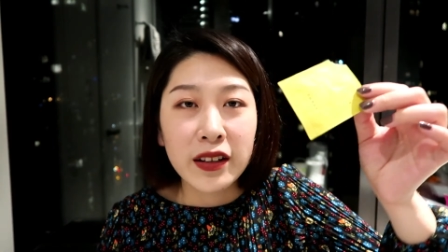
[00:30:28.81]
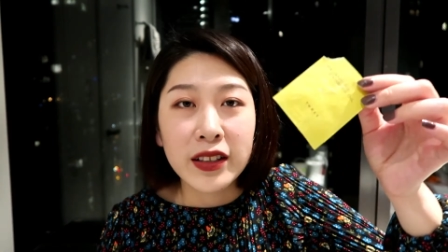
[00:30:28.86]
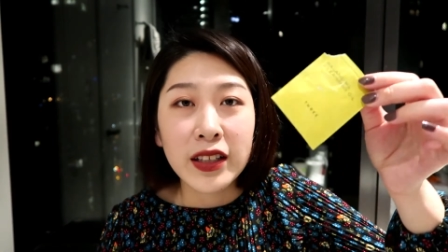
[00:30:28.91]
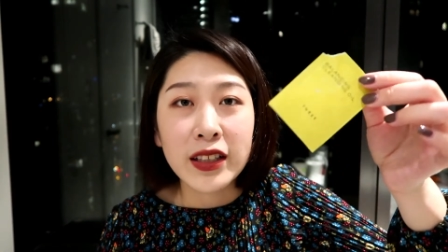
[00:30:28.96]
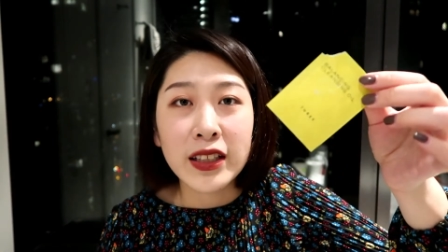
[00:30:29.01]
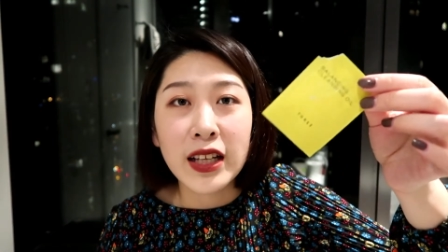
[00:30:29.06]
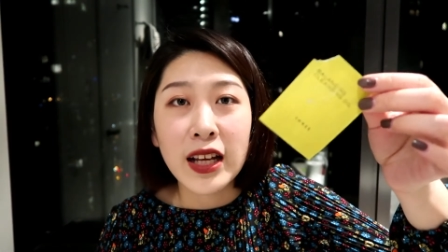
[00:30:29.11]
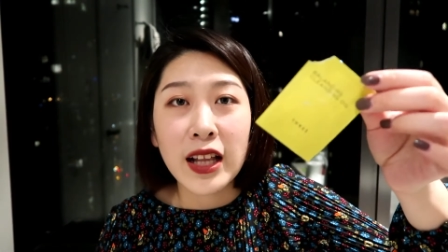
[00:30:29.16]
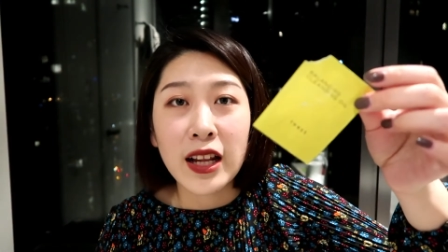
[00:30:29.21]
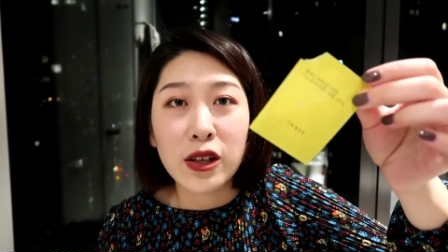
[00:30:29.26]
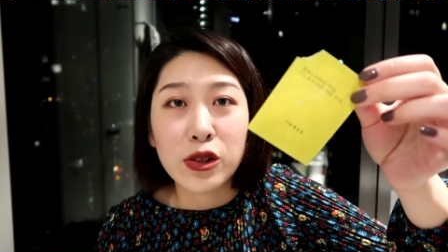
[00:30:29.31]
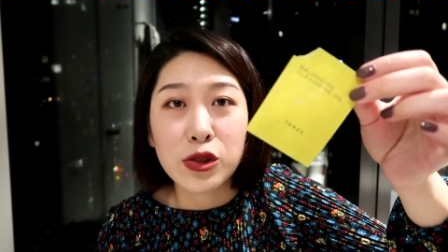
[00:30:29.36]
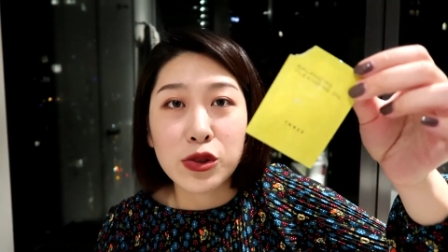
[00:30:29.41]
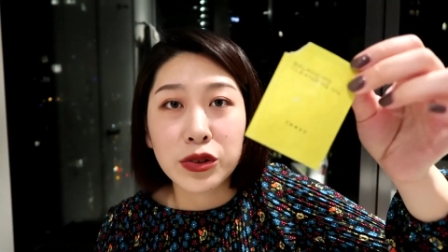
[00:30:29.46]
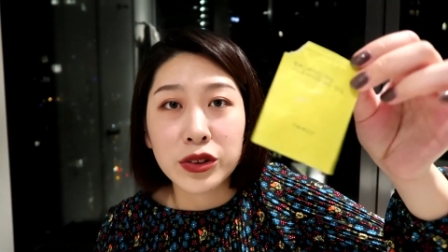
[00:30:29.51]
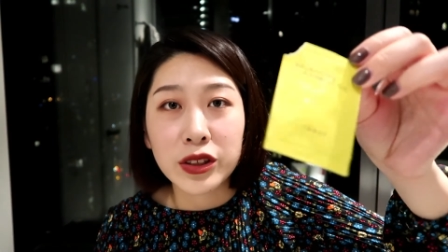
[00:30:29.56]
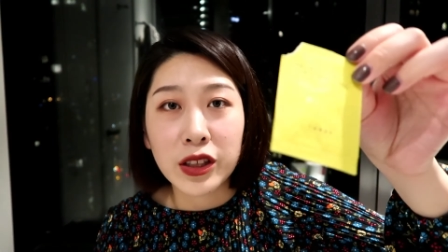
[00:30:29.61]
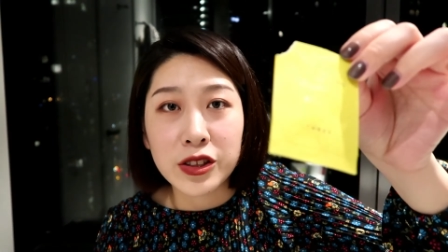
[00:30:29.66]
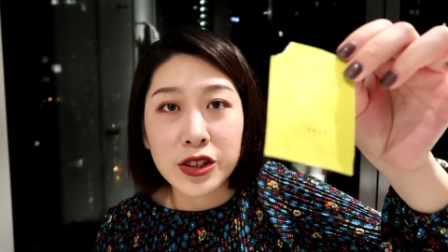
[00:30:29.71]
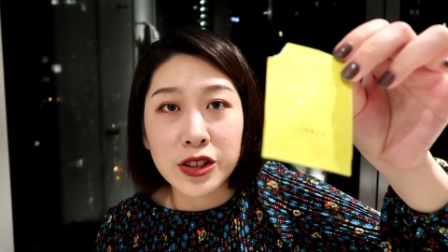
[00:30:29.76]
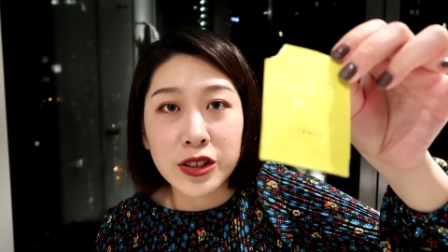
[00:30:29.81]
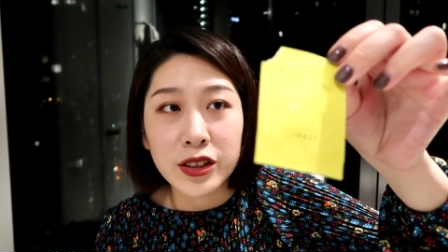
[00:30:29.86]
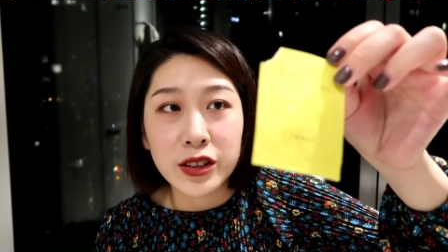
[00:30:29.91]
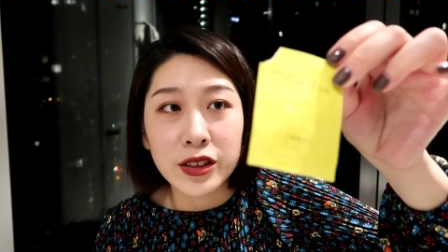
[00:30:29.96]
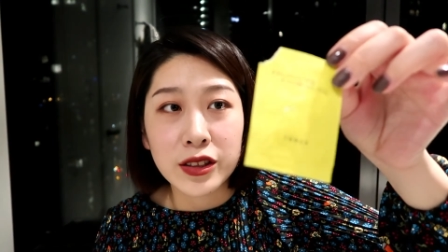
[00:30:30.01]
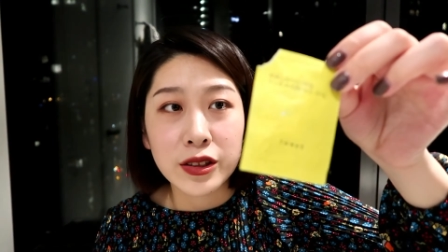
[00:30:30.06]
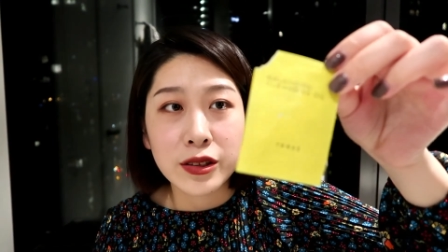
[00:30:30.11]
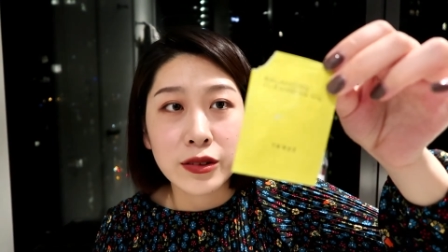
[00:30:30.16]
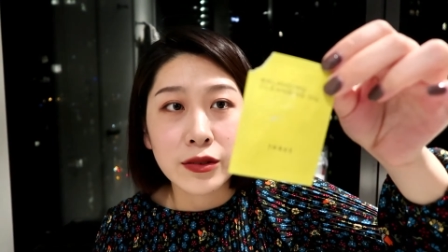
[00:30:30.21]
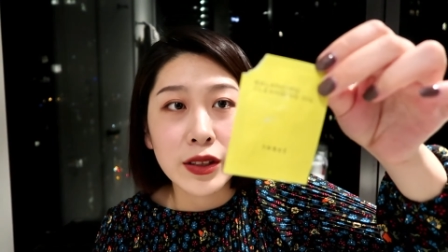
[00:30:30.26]
再接下来要说呢是这
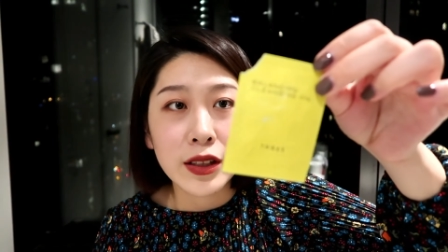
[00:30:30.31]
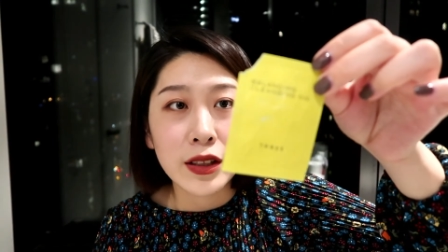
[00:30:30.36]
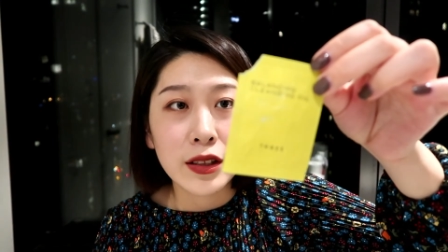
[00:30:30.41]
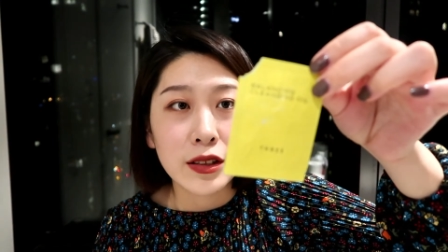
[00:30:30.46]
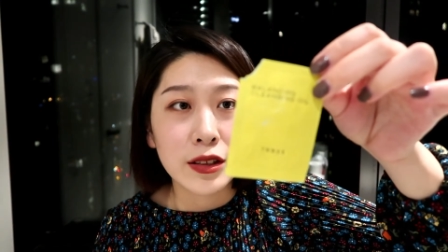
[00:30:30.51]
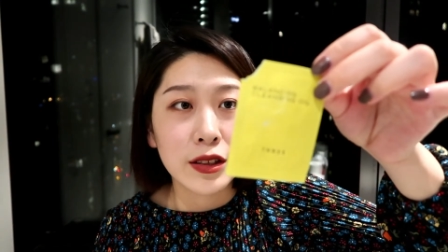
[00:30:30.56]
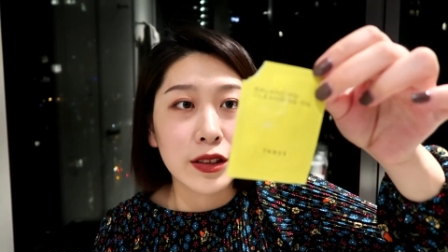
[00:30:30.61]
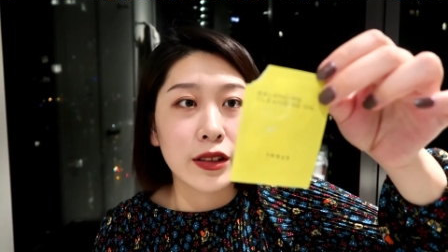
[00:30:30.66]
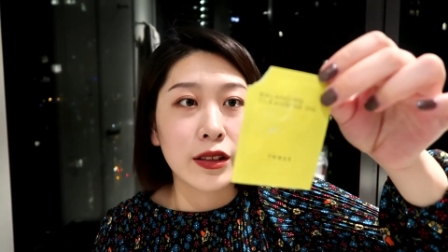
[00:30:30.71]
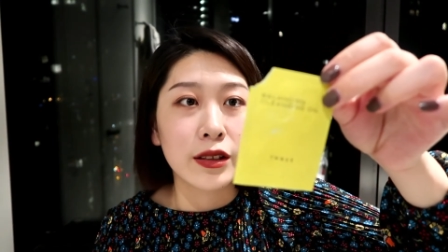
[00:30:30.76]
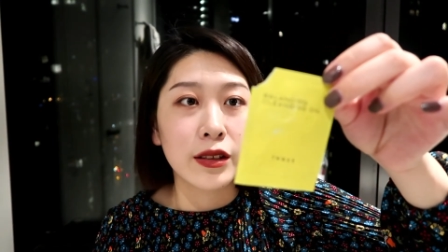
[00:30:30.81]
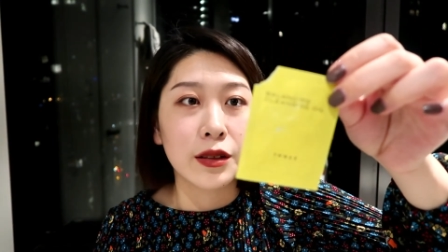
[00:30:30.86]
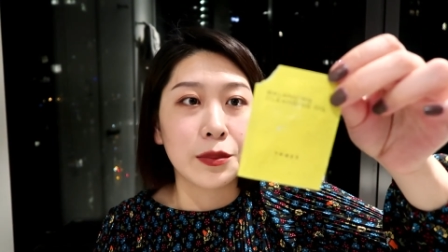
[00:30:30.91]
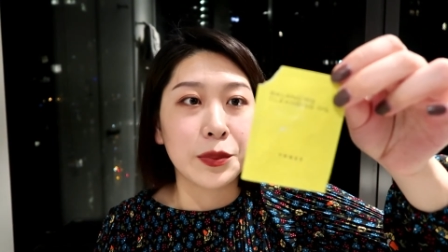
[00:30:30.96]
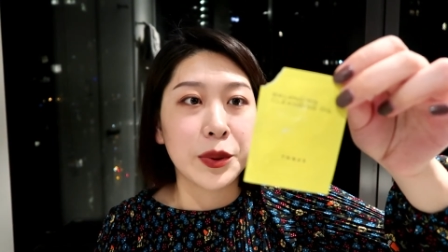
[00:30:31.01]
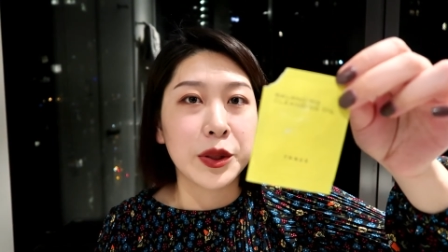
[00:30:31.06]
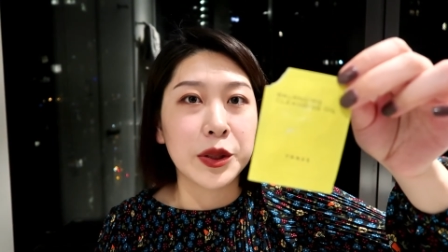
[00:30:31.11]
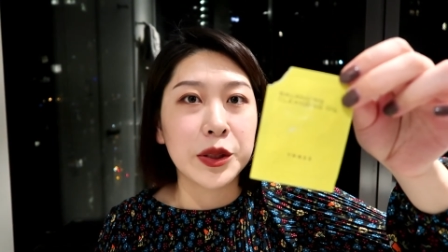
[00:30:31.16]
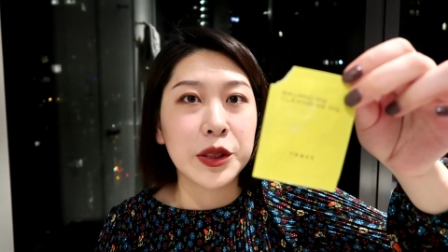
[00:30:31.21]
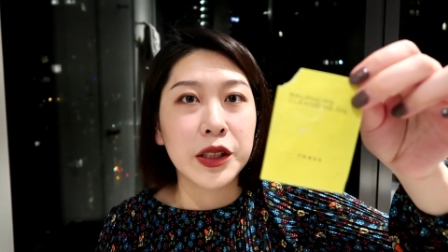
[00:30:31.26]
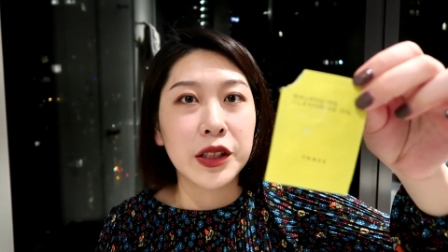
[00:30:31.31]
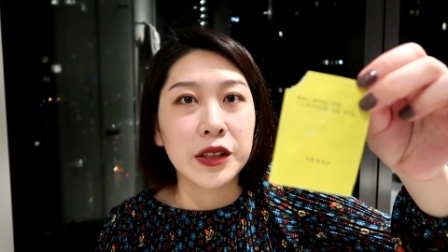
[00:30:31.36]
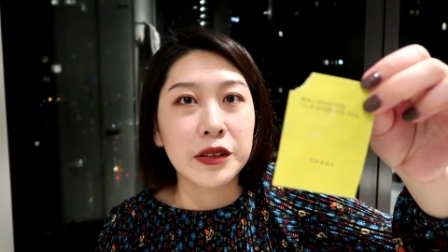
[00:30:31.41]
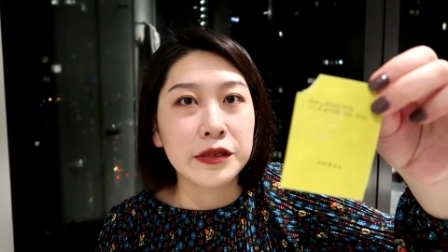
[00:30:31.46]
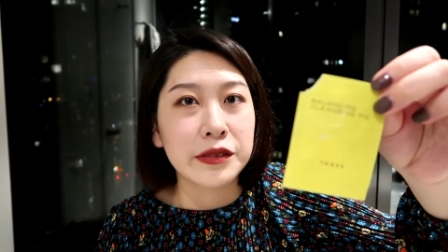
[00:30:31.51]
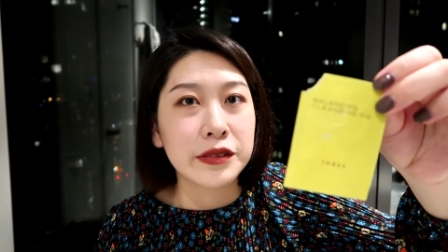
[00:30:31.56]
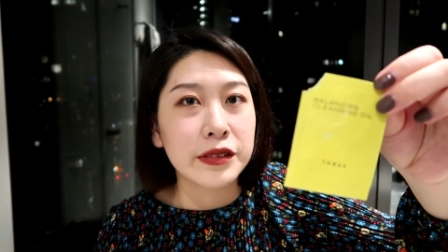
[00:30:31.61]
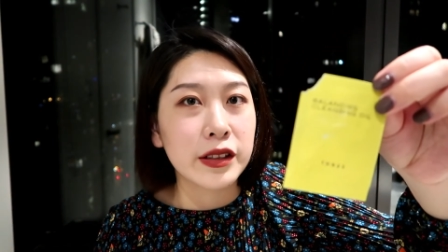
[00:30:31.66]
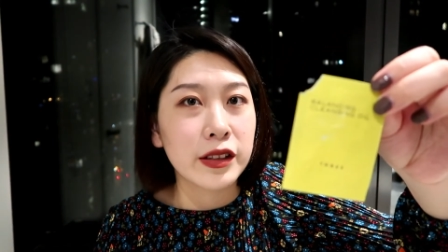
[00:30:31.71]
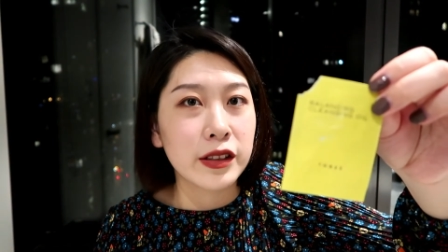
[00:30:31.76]
个 three 的这个平
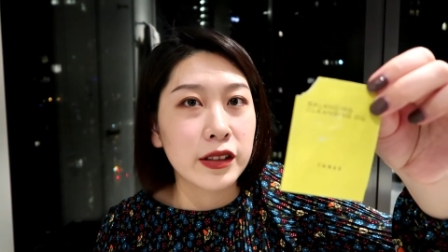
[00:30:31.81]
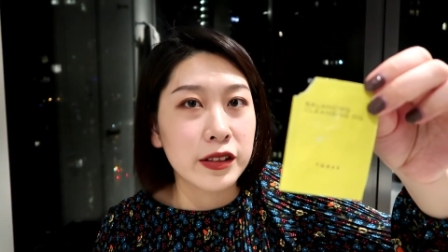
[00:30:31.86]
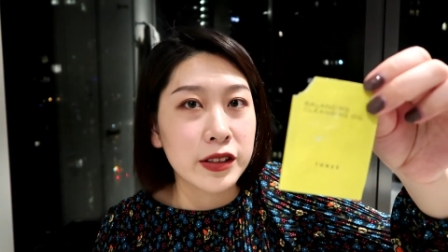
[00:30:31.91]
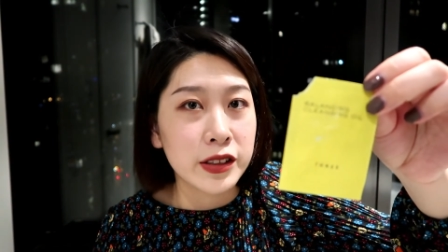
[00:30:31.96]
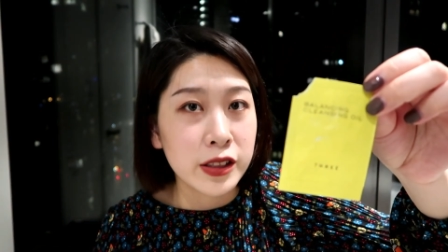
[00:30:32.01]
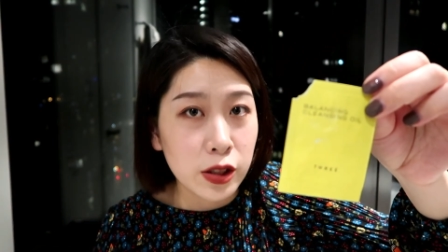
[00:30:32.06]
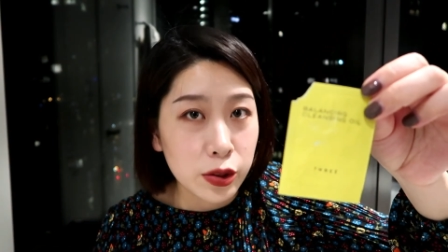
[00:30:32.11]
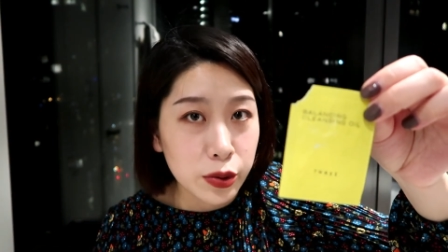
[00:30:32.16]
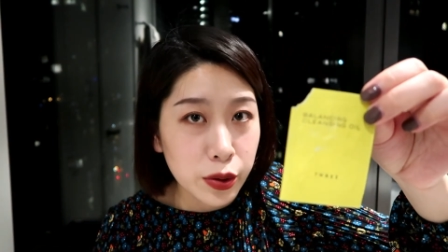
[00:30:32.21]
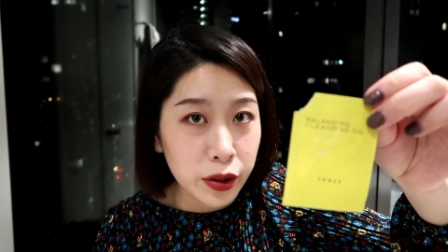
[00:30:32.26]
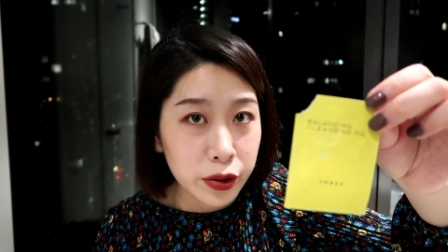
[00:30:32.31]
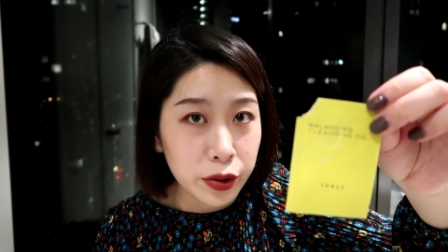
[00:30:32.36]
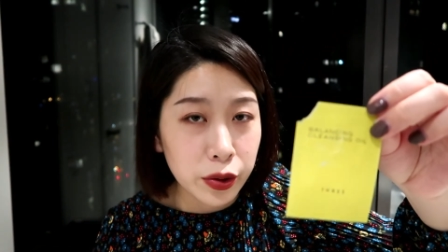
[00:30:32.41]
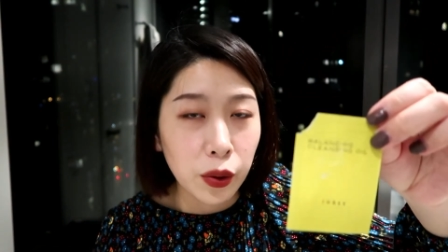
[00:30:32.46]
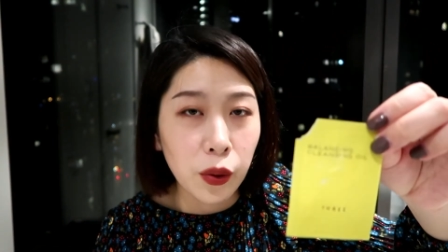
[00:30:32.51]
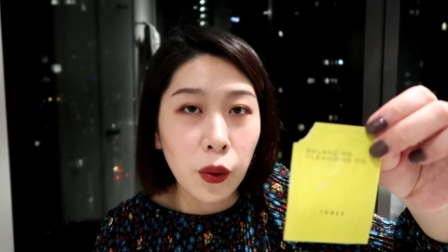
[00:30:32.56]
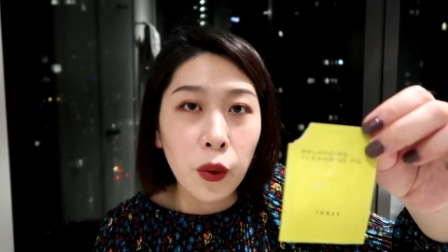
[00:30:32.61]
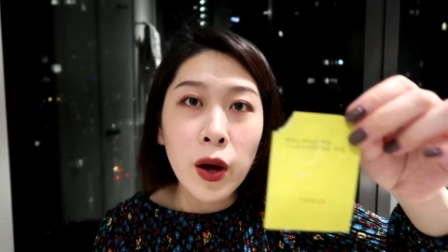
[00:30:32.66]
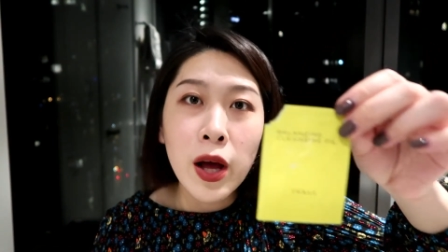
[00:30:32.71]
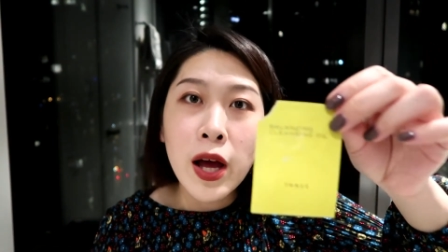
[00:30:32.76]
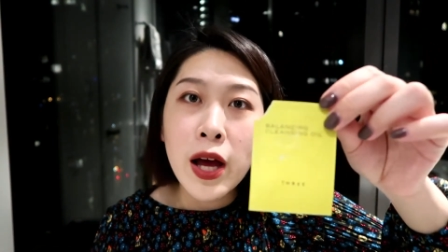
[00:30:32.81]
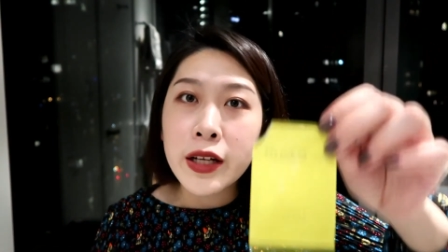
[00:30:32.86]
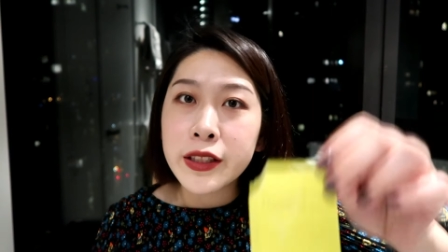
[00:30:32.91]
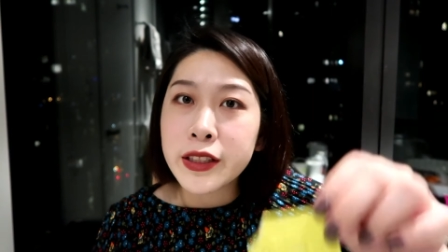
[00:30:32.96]
衡的卸妆油，